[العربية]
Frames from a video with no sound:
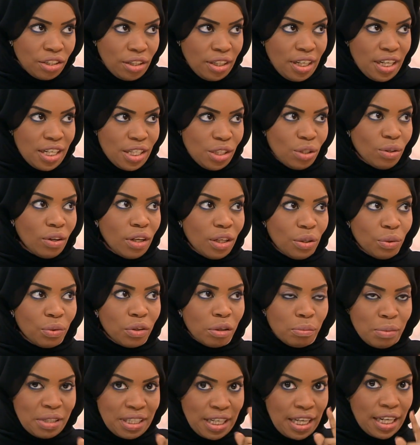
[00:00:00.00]
أنا هالسؤال
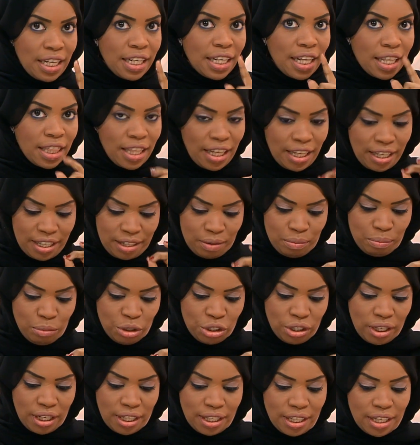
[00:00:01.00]
نور بس خلينا نذكر
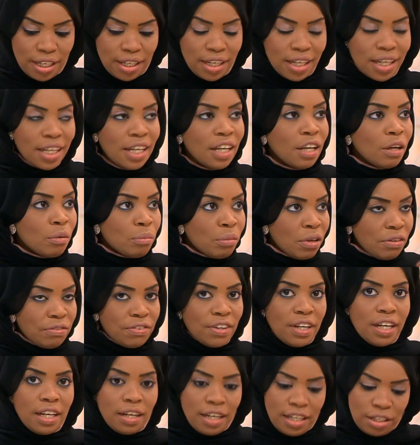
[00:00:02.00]
مشاهدينا
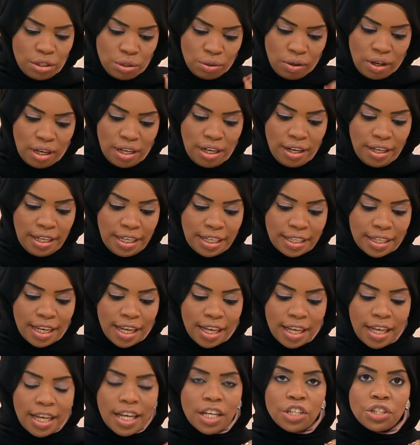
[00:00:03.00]
بالفعل السؤال أعيده
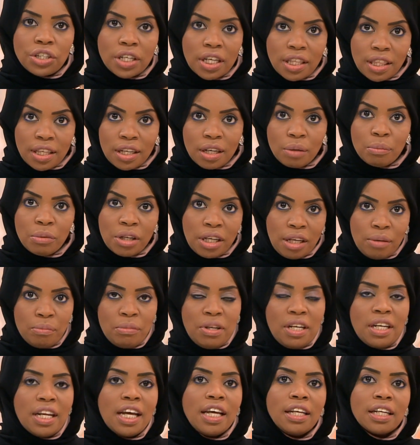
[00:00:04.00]
إيش كثر مهم
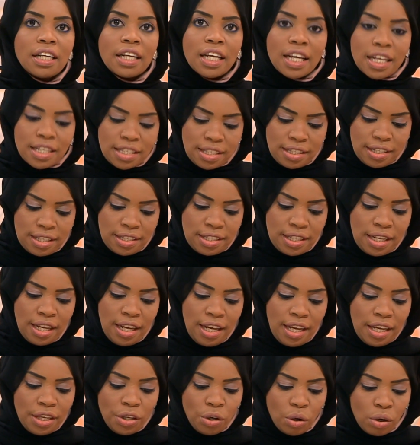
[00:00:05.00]
أن احنا نخصص
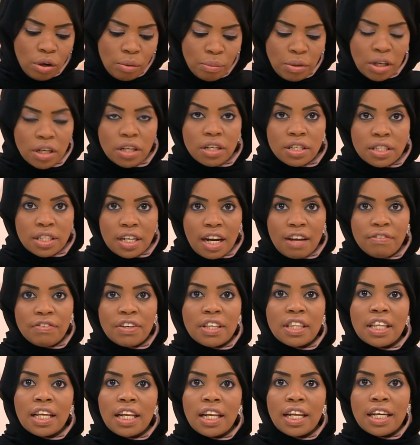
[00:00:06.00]
يوم للأسرة في
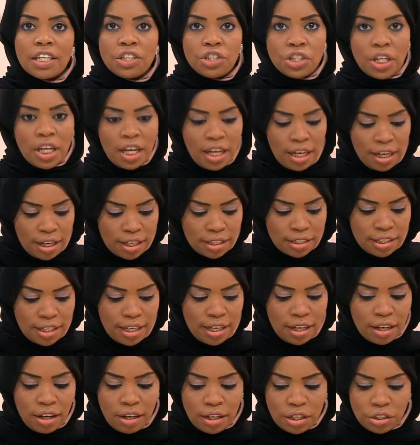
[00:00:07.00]
ظل انشغالاتنا
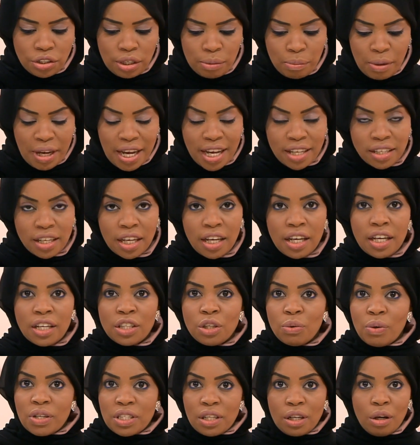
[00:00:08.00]
خارج البيت
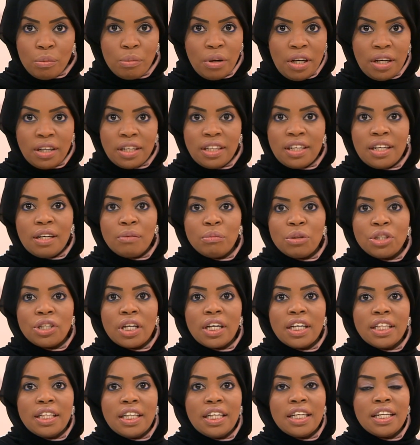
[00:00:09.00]
تواصلوا معنا
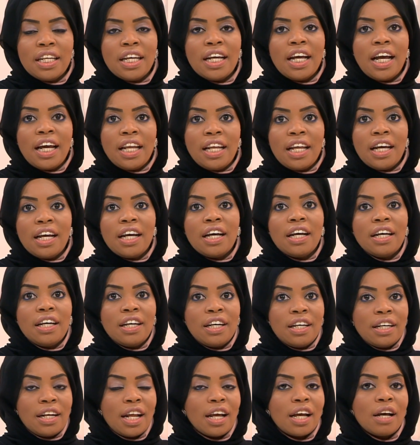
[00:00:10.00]
مشاهدينا على على
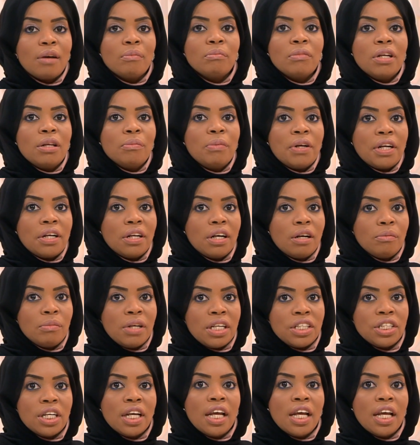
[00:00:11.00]
آه، رقم البرنامج